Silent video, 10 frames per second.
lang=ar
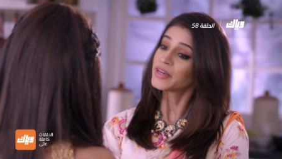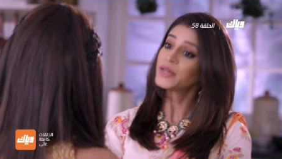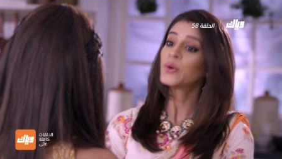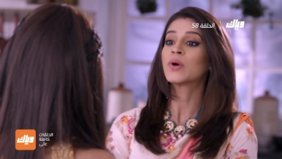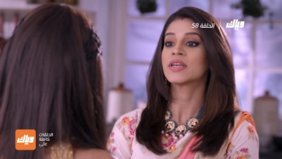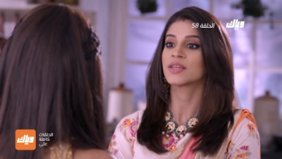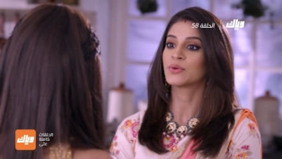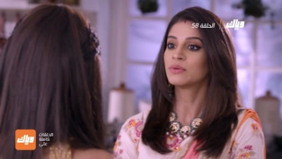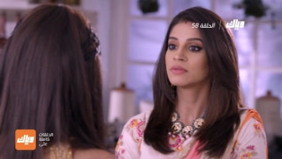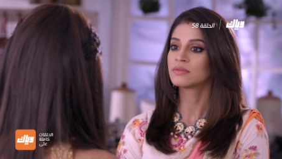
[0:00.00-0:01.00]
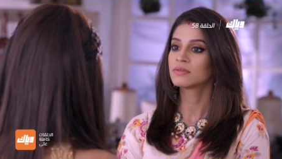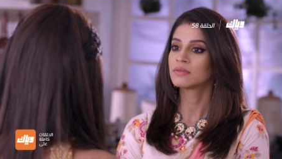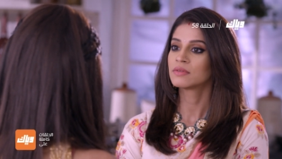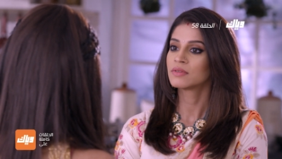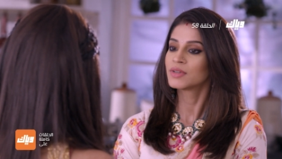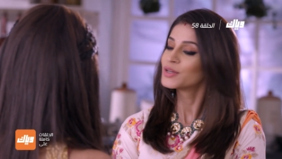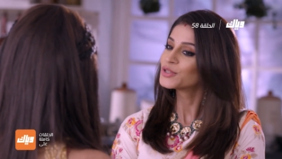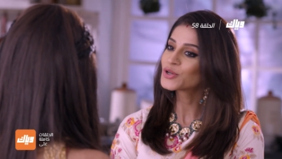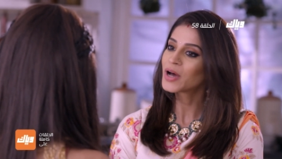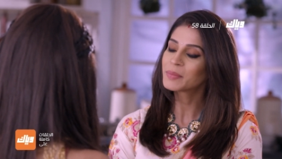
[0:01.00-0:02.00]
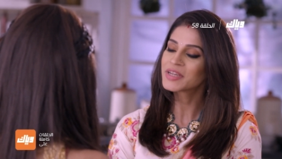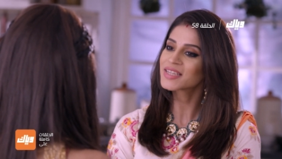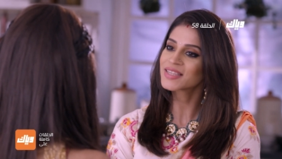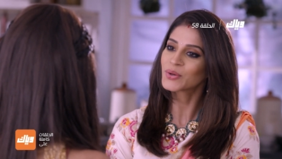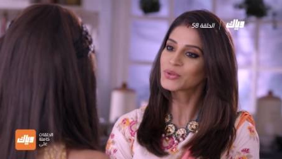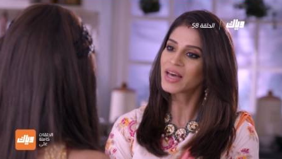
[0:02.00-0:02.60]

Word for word: من الآخر سرسوتي نحن منعرف